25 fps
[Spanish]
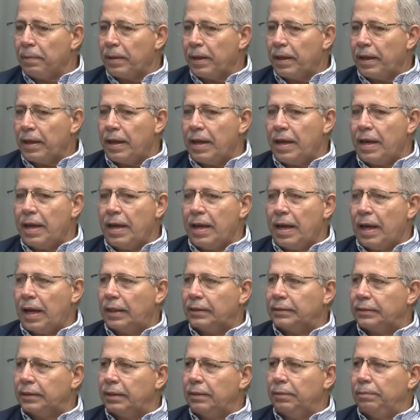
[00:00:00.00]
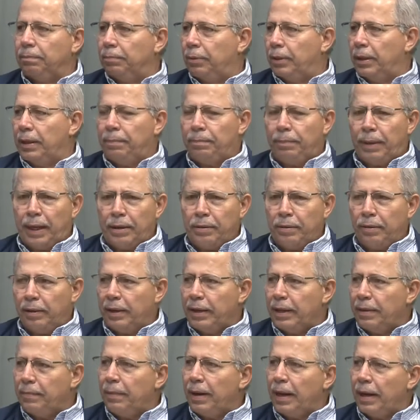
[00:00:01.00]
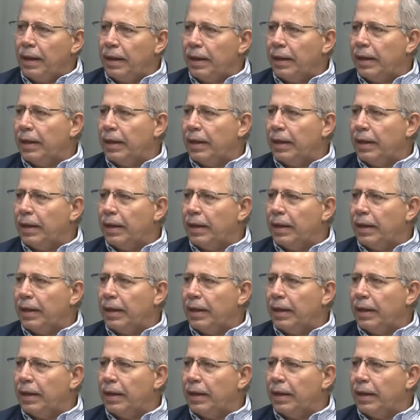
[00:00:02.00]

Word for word: y así pueden varios animales